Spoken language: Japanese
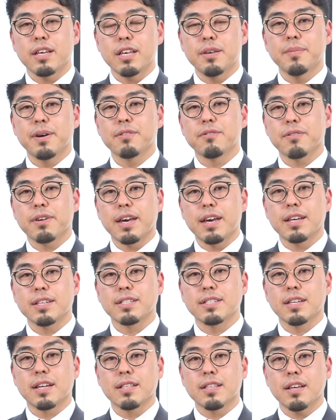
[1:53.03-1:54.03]
今の
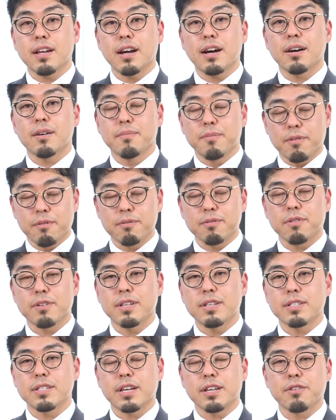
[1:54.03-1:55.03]
ケースだったらもう本当
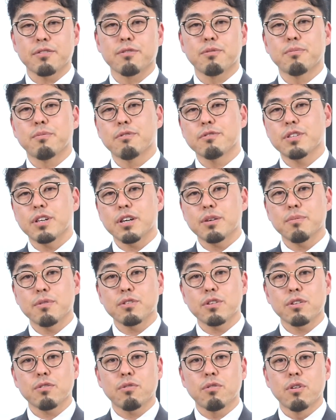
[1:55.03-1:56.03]
に先ほども申し上げま
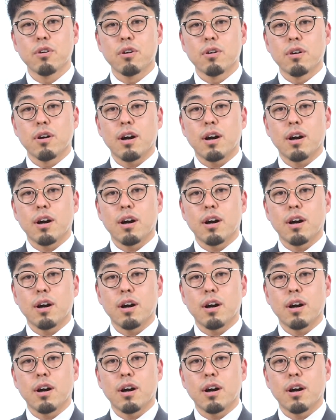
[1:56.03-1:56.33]
したけど